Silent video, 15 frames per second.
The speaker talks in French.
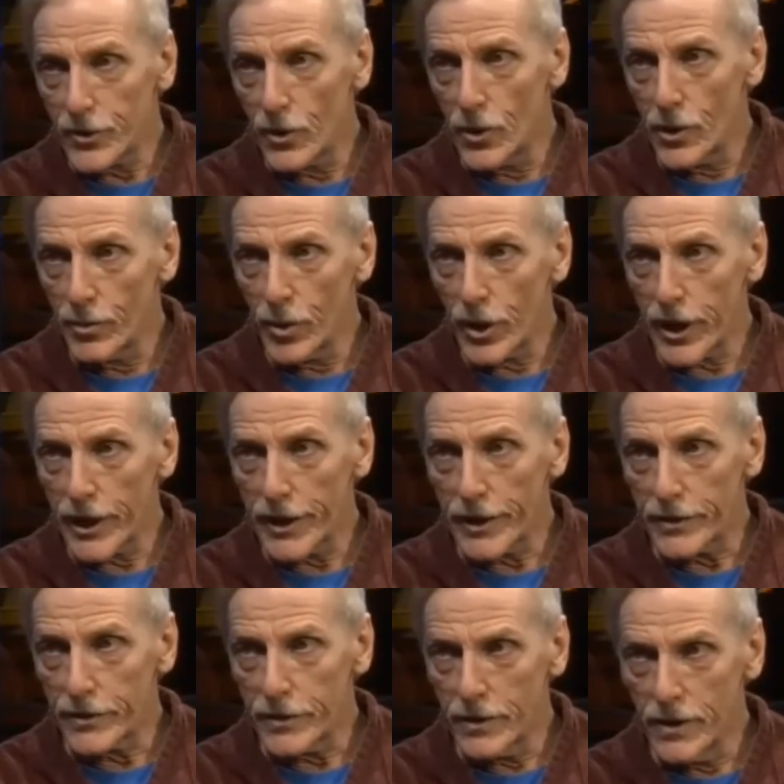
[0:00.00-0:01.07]
sont là pour le
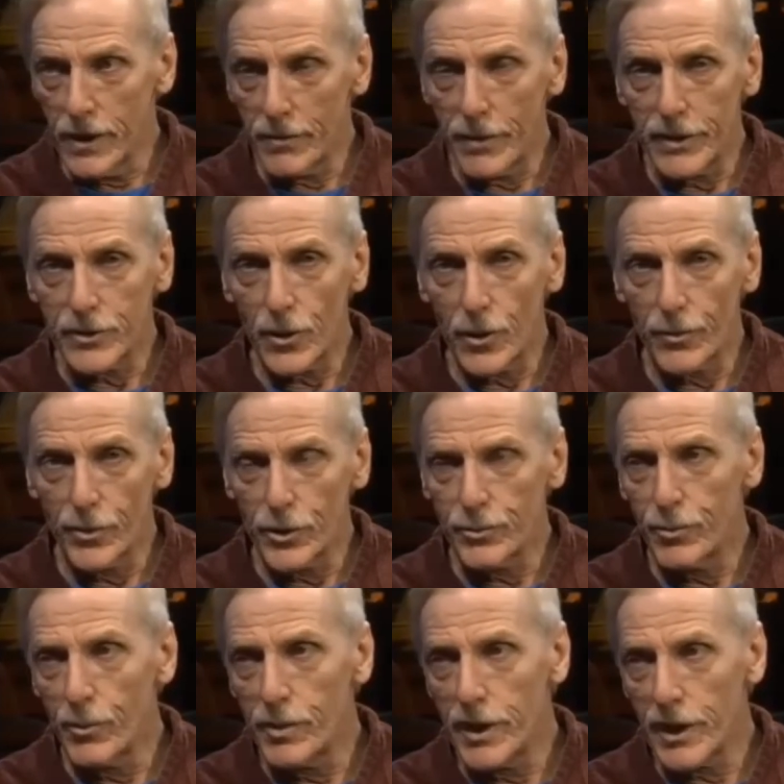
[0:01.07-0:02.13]
Canada, mais ils sont plus
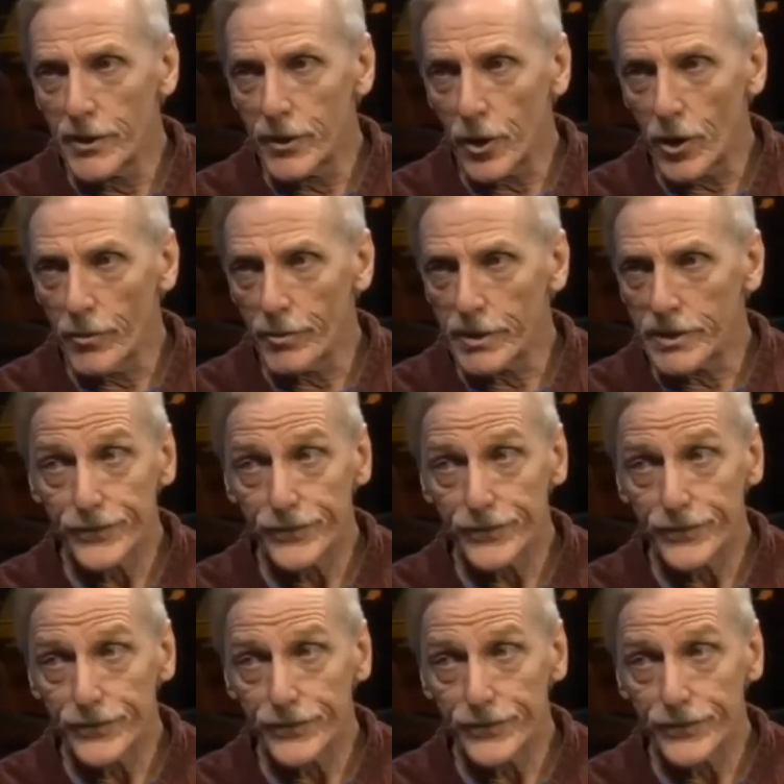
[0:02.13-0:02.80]
publiés en Europe. Parce...